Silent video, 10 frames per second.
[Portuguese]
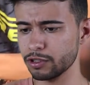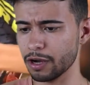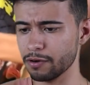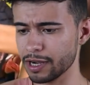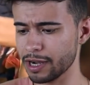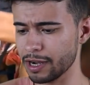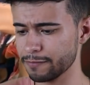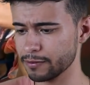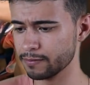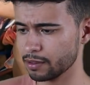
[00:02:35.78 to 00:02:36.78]
de água na
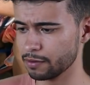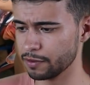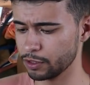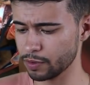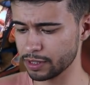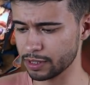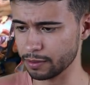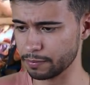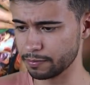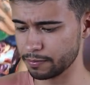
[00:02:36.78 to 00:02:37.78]
garrafa, fechou a tampa.